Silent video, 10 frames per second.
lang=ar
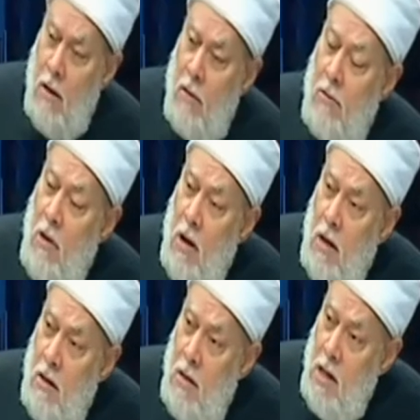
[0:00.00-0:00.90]

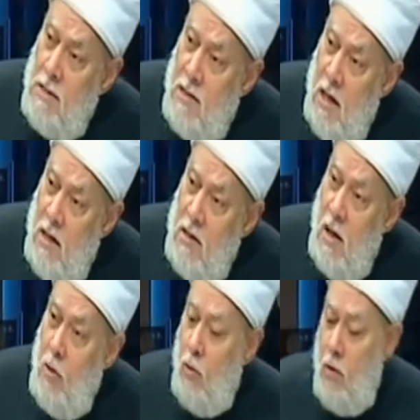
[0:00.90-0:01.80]
الراجل ده
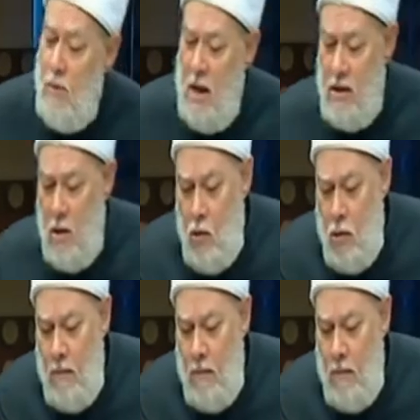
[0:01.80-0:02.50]
سيدنا لقمان ده